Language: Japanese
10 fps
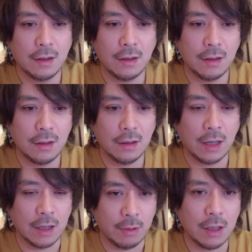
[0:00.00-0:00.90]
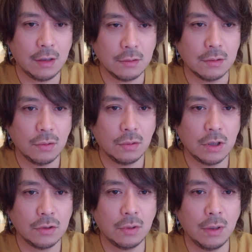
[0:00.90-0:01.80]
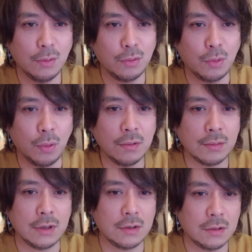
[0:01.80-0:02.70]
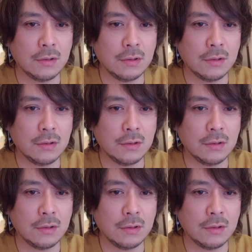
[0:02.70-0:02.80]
えー、現れてくるとでそれをどういうふうにす